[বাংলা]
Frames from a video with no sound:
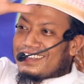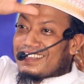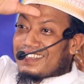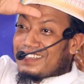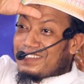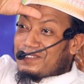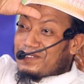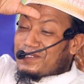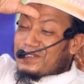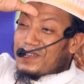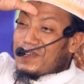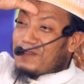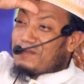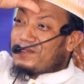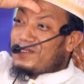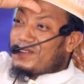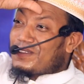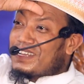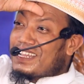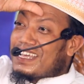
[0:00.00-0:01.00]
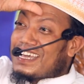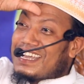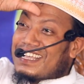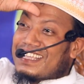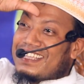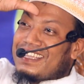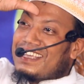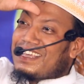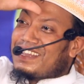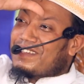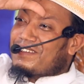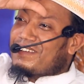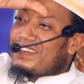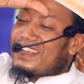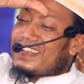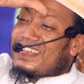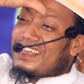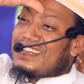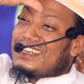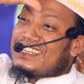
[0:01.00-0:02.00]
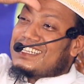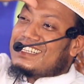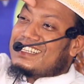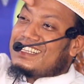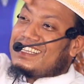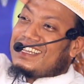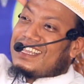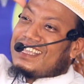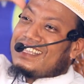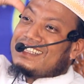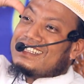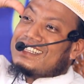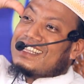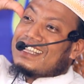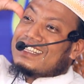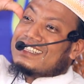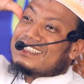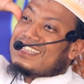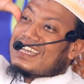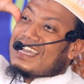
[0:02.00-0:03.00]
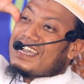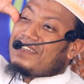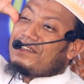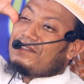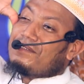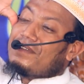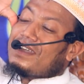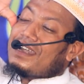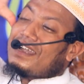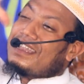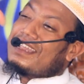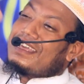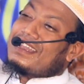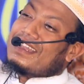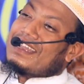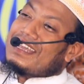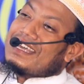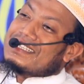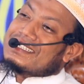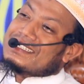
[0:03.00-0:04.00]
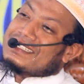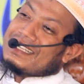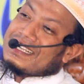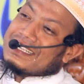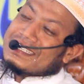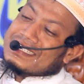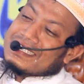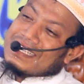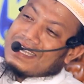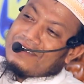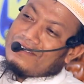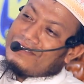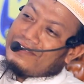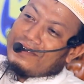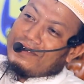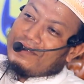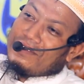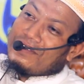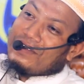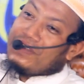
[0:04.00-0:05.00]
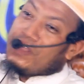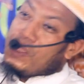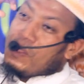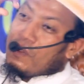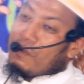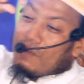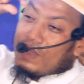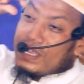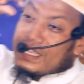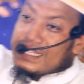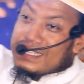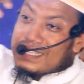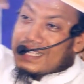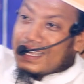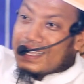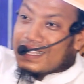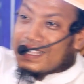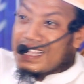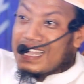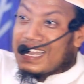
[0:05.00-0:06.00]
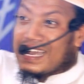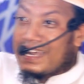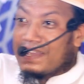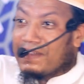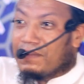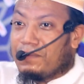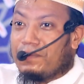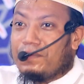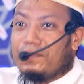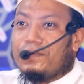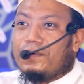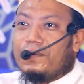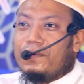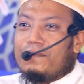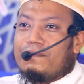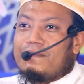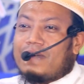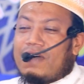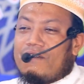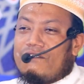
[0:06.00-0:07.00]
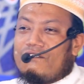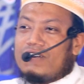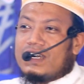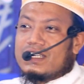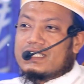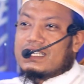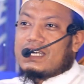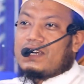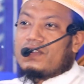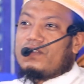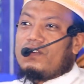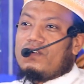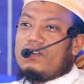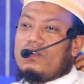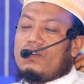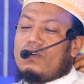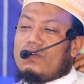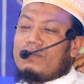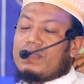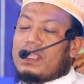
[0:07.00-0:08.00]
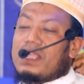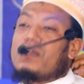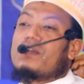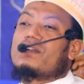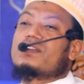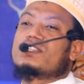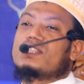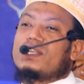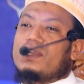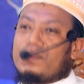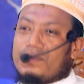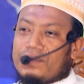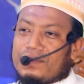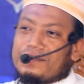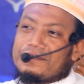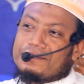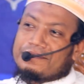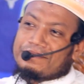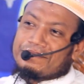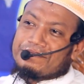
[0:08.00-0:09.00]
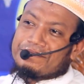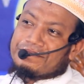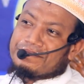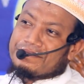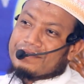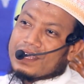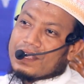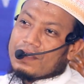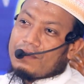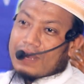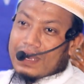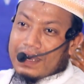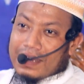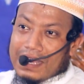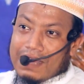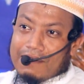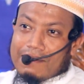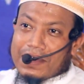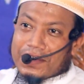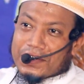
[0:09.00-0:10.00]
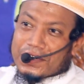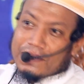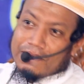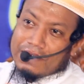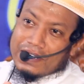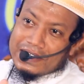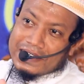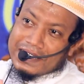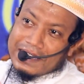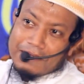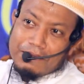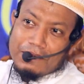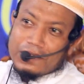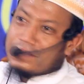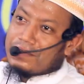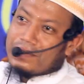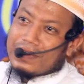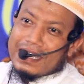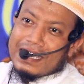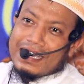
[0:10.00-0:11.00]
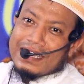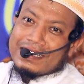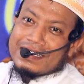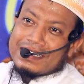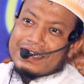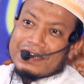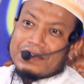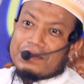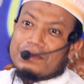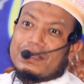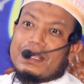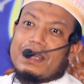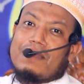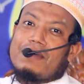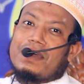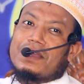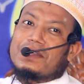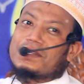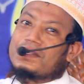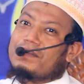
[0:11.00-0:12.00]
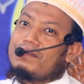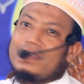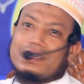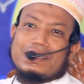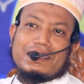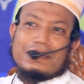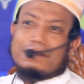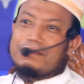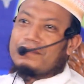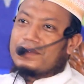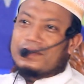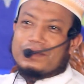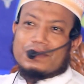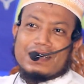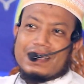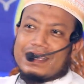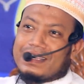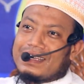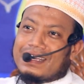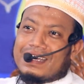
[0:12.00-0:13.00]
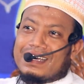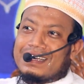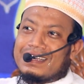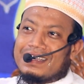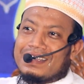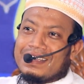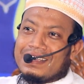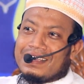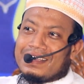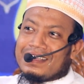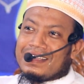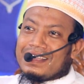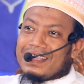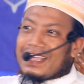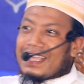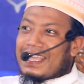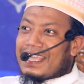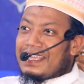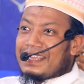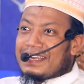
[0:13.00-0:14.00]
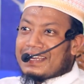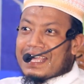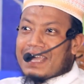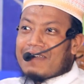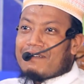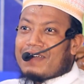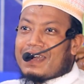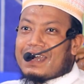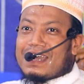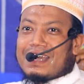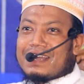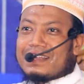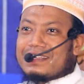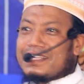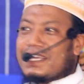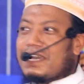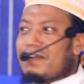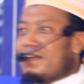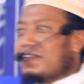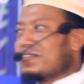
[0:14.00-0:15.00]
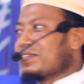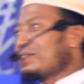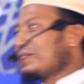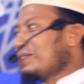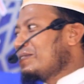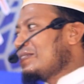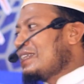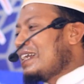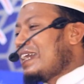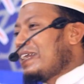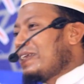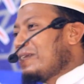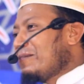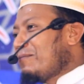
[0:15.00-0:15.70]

কিন্তু শব্দটা খেয়াল করেন আল্লাদিনা ইদা তালু আলান নাসি আস্তাগফুর ওয়া ইদা কালুহুম আব্বাসানুহুম ইউখসিরুন ওরা নেওয়ার সময় ঠিক মতো নেয় কিন্তু দেওয়ার সময় ঠিক মতো দেয় না এই নেওয়া আর দেওয়া শুধু দাঁড়ি